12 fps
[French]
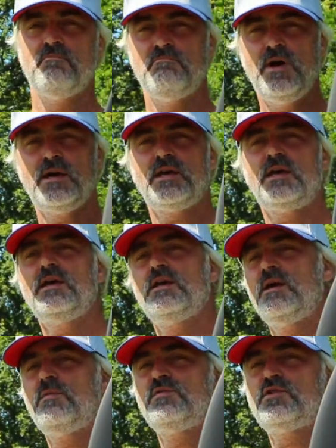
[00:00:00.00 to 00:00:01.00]
malgré
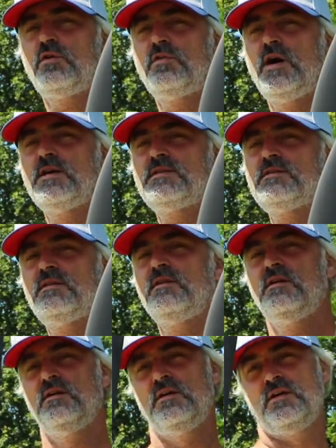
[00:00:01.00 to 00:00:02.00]
la même surface,
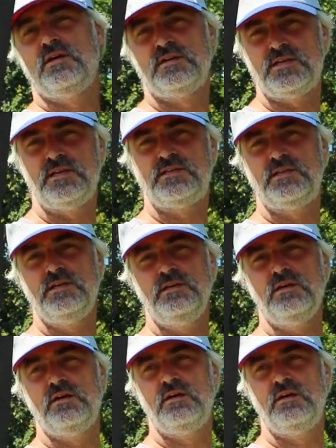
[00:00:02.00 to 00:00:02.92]
celle-ci,